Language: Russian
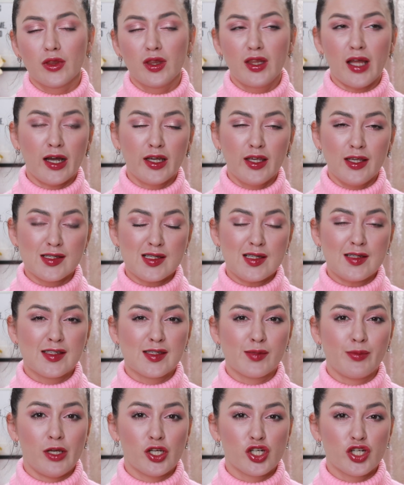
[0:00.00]
Так, если
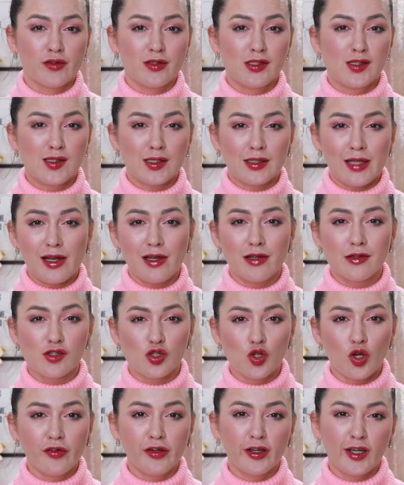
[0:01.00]
смешивать с тональной
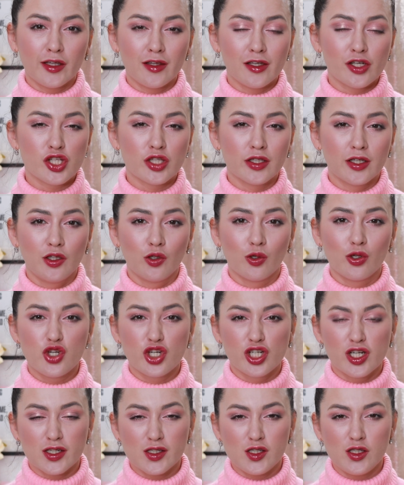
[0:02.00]
основой, конечно, это
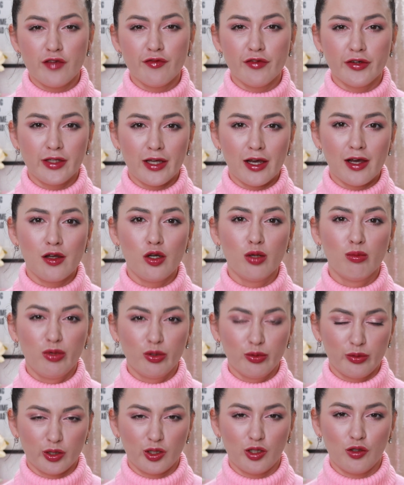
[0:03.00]
очень красиво. Я
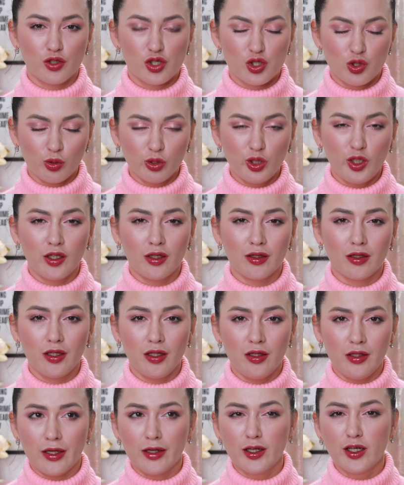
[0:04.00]
люблю такие штуки,
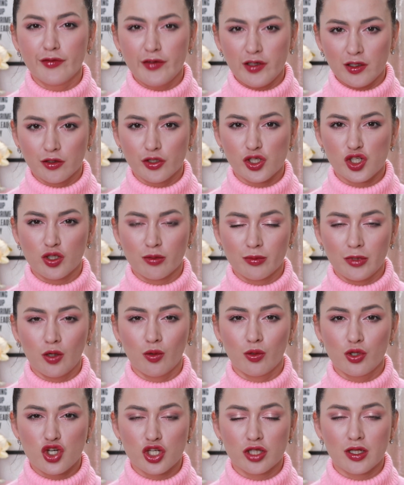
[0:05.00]
и я говорила, что мне
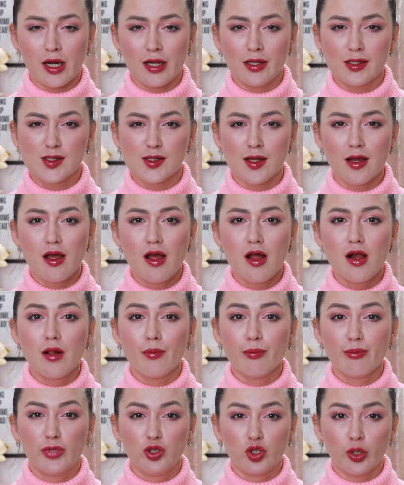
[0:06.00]
очень нравится
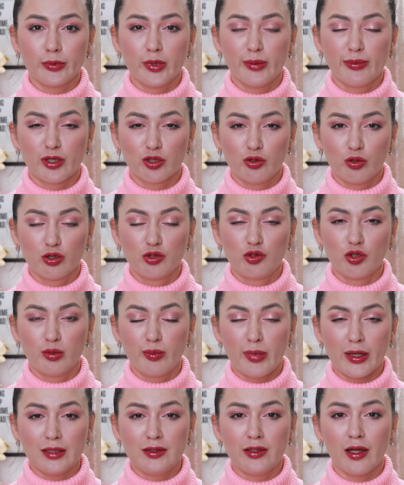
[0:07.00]
подобный продукт от
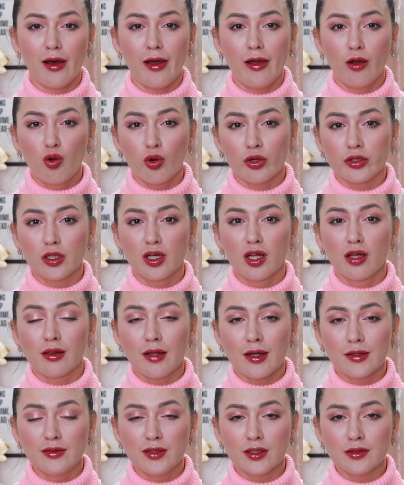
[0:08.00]
бренда Iconic
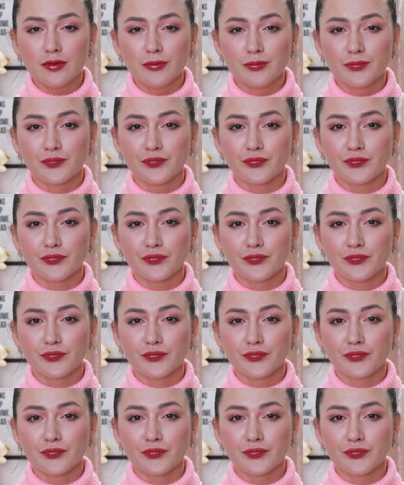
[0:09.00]
London —